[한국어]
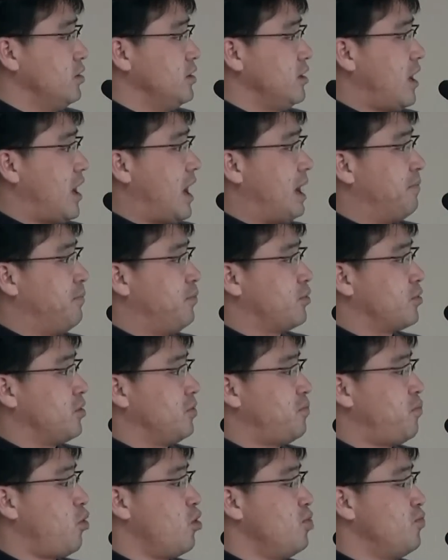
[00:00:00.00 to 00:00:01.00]
앞으로
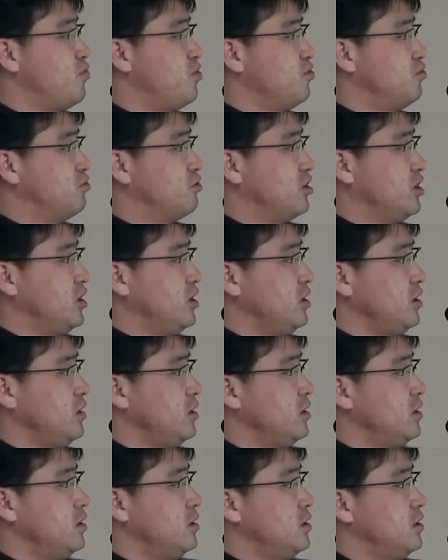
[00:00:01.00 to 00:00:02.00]
볼 부분이
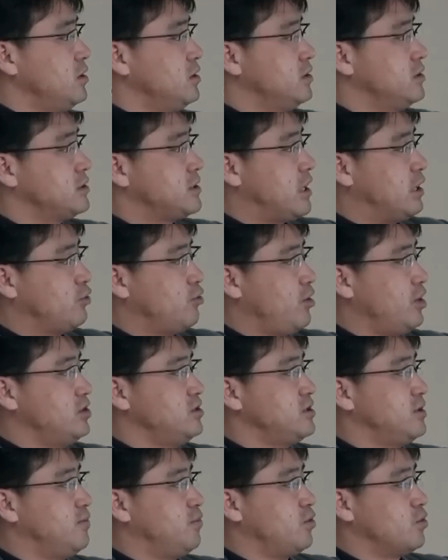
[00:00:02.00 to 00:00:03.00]

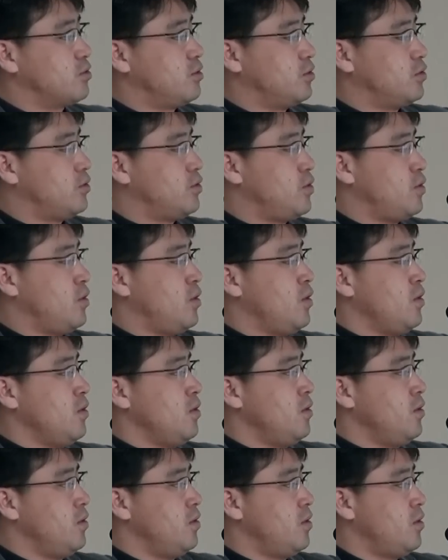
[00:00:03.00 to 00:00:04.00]
사도행전 볼
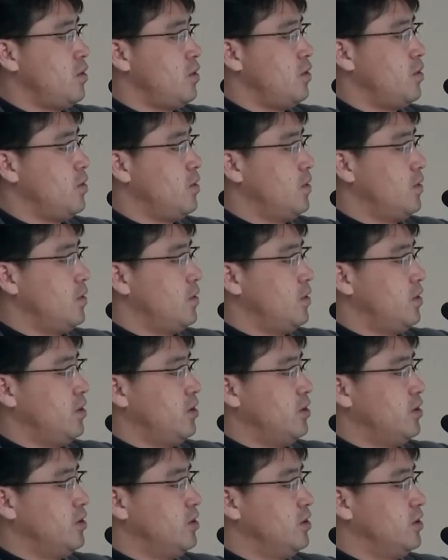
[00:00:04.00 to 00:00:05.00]
거고
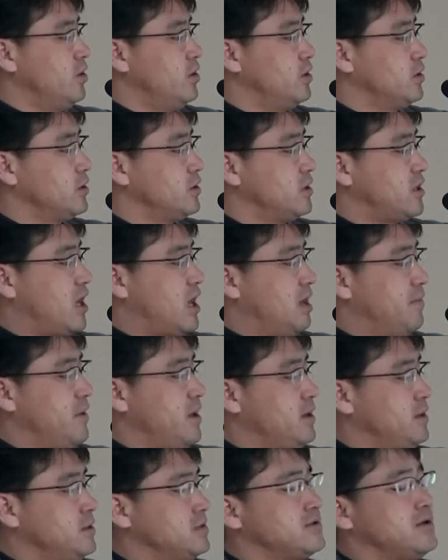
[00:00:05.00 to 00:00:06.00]
그
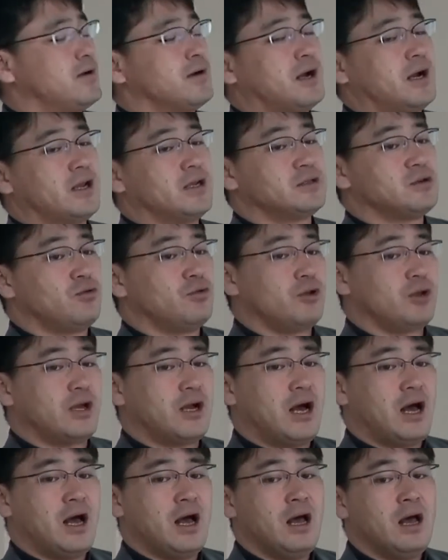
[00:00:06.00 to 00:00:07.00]
다음에 서간에서
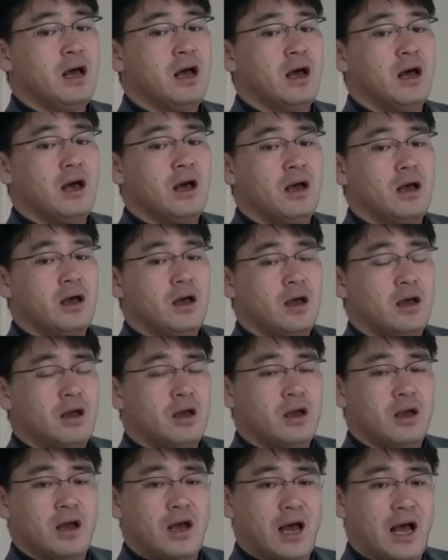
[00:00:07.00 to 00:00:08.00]
우리가
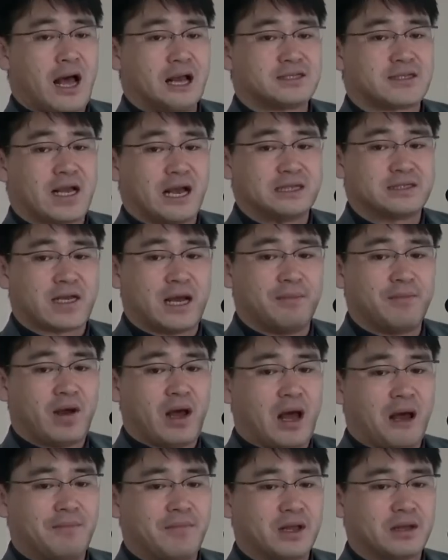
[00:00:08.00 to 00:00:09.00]
아직 아직 안,
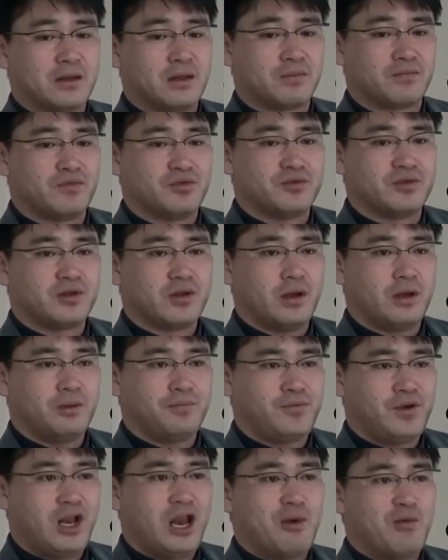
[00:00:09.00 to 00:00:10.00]
안 봤던 부분
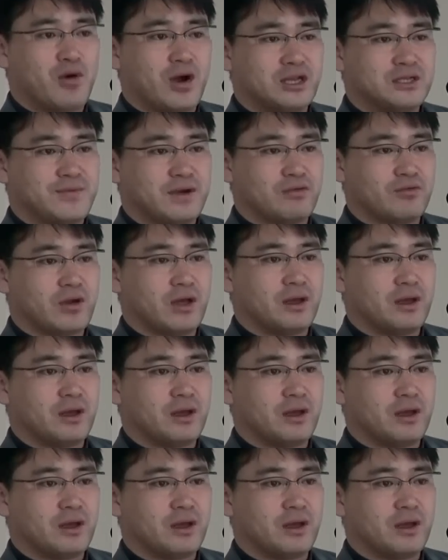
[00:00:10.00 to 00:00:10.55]
필레몬까지 봤구나